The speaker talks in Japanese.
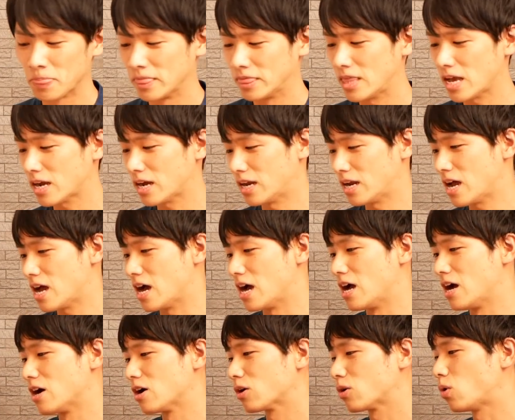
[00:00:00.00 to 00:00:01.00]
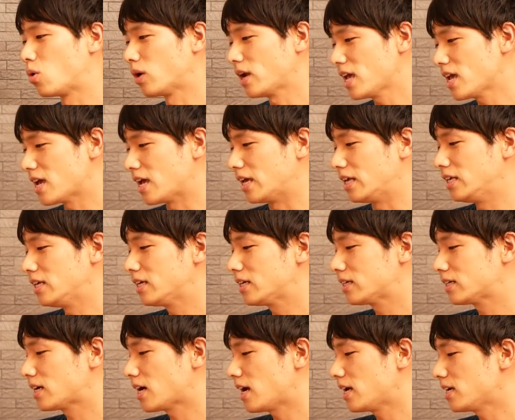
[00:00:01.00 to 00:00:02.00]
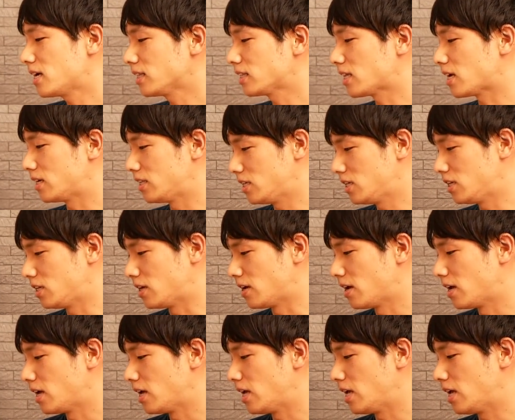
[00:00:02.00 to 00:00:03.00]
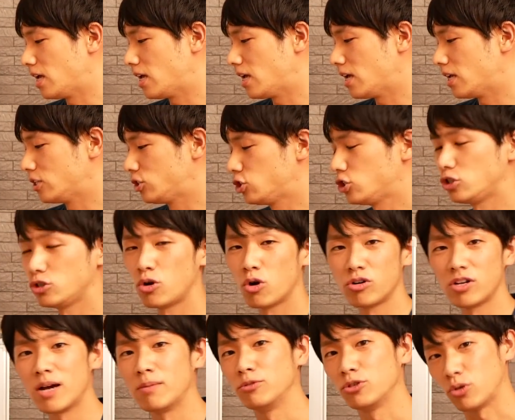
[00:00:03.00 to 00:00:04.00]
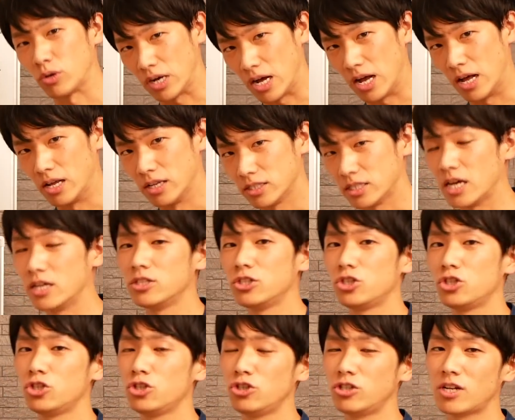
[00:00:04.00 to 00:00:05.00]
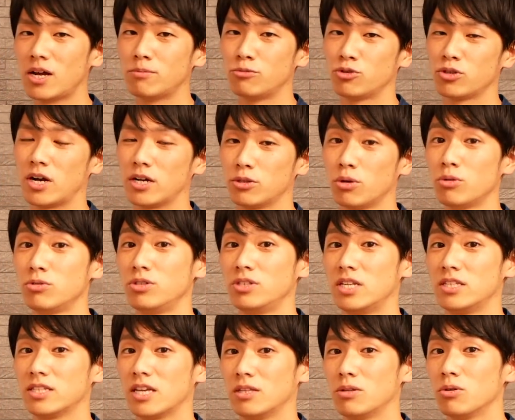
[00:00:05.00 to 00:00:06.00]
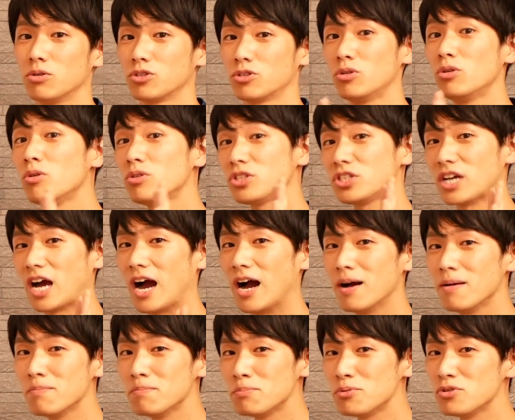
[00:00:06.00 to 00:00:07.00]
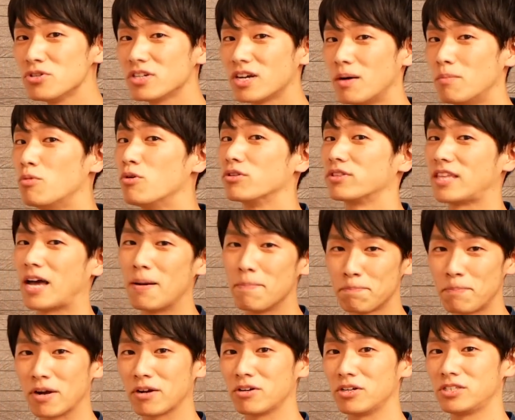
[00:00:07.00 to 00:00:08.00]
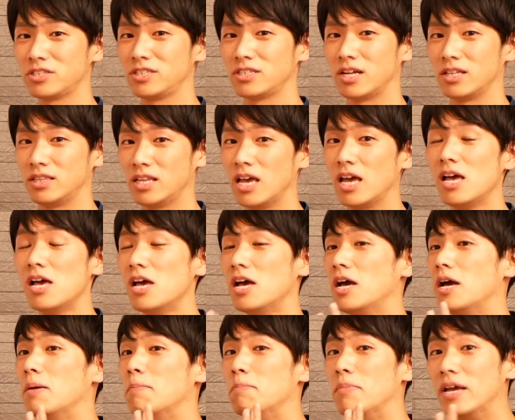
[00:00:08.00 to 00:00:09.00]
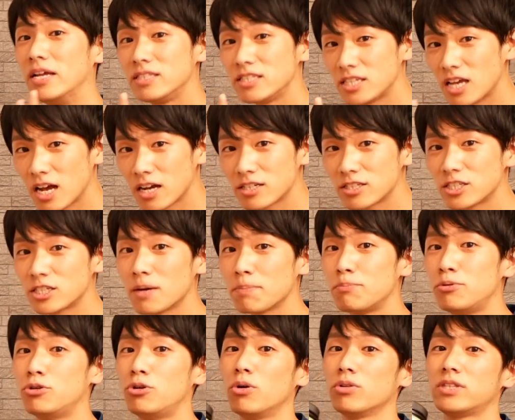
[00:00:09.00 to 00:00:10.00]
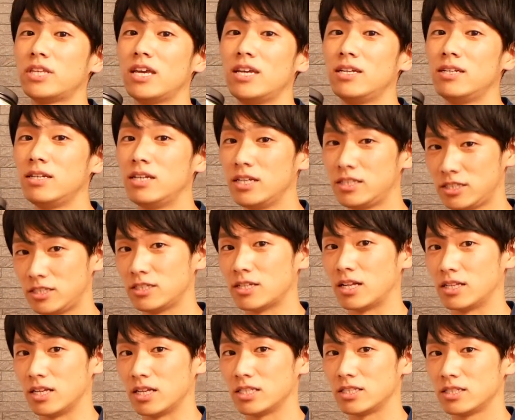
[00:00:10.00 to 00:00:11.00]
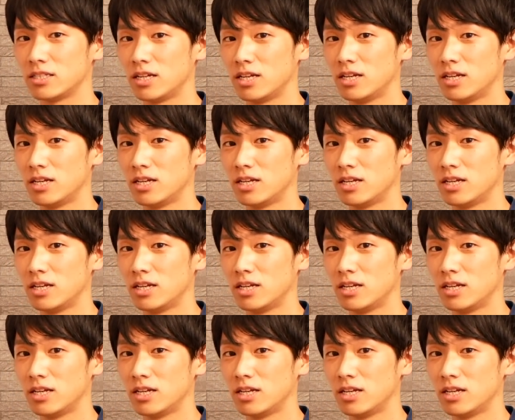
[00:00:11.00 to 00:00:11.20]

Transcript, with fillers: だからこれ1回あたり、えー、15g とか 30g とか取るんですけどそのうち半分がもうタンパク質なんでめちゃくちゃプロテインリッチなんです